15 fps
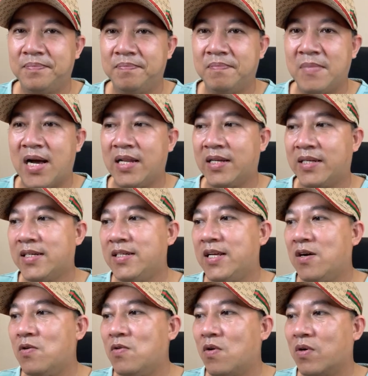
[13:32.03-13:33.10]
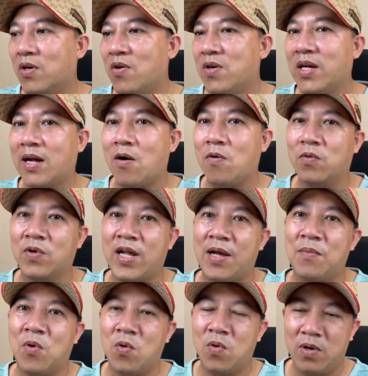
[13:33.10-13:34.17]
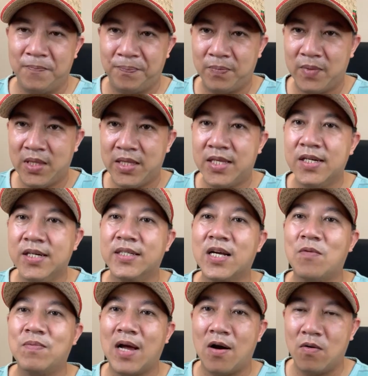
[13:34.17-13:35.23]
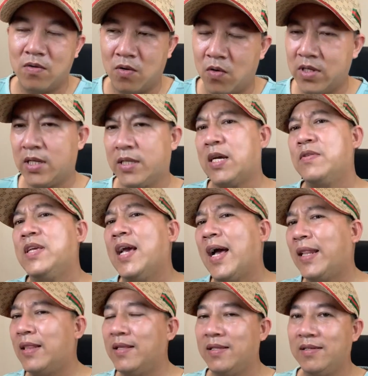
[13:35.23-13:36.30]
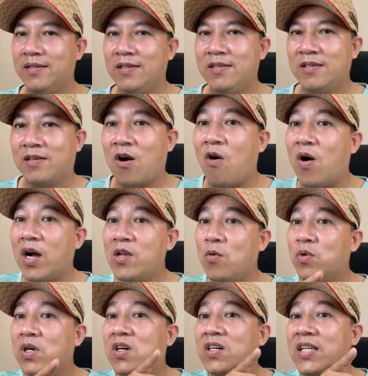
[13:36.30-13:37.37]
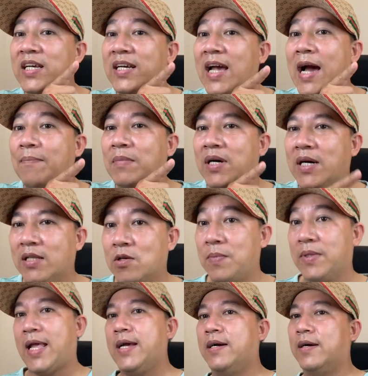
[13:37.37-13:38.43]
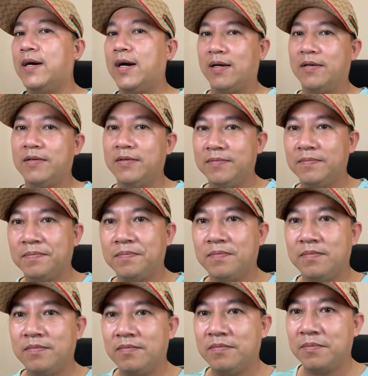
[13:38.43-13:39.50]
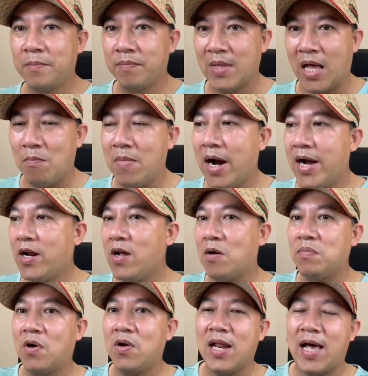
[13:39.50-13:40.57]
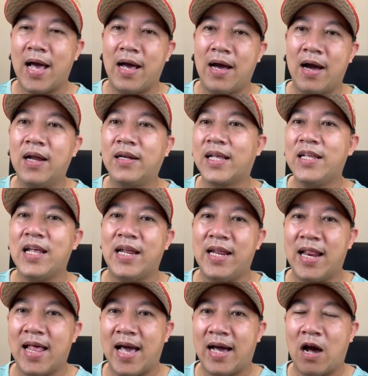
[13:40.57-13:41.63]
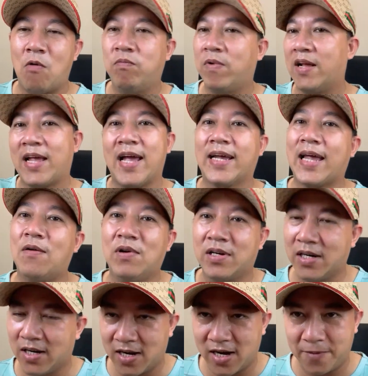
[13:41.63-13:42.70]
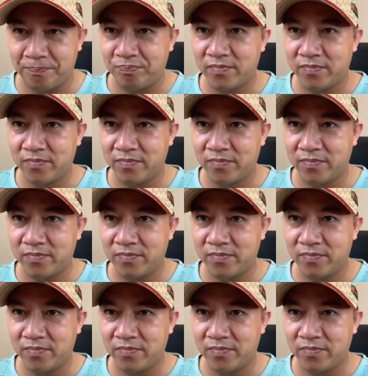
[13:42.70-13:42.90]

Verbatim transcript: Mà luật sư Vũ còn nói một câu tôi nghe buồn. Chưa xong đâu. Ủa sao vậy anh? Còn cái vụ thưa Thiền Am nữa, tôi mới té ngửa. Ông mới nói, ông nói là hết cái này là không thể kháng cáo được nữa,